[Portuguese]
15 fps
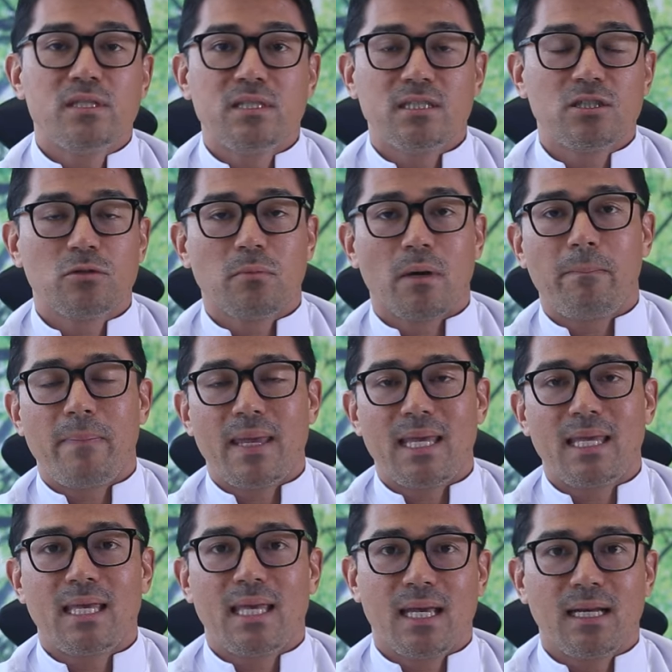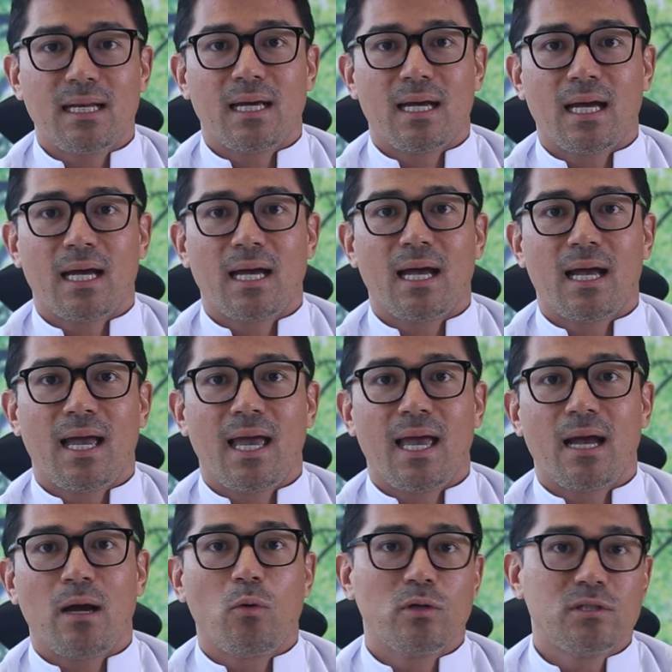existe uma pequena
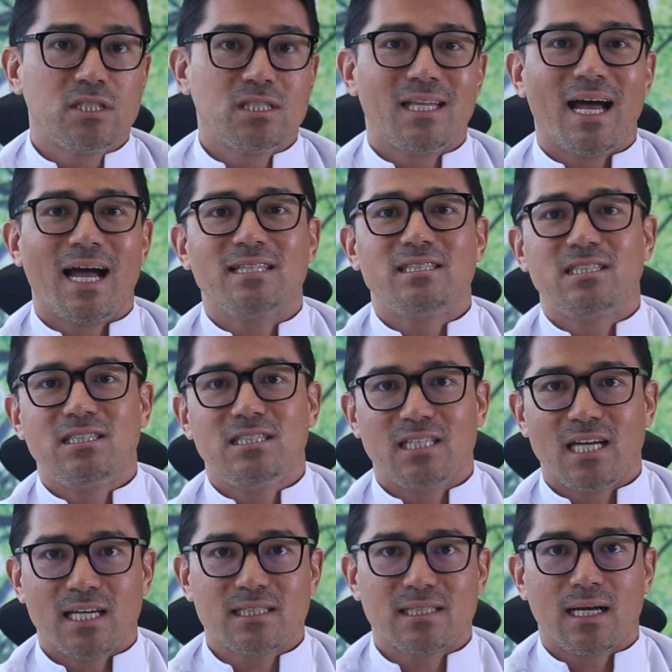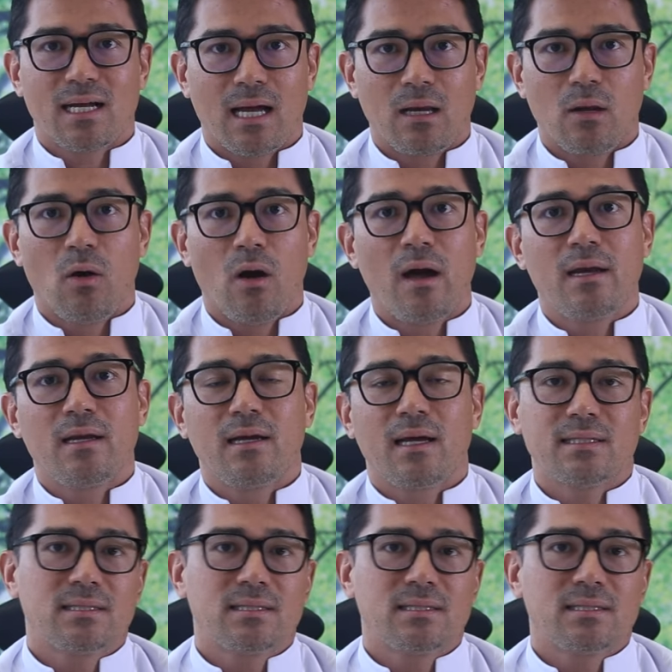é, quantidade de ingesta calórica,